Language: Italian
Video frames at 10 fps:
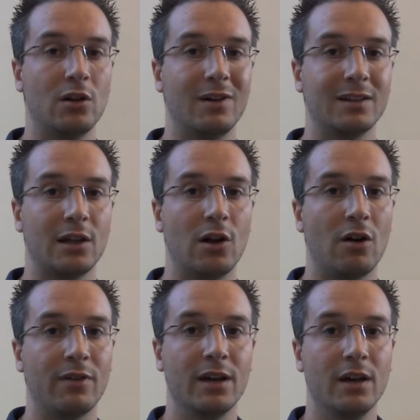
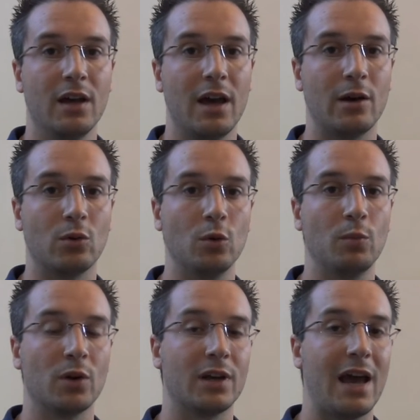99, è un
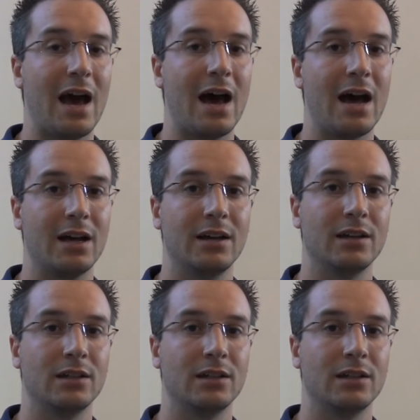gruppo che ha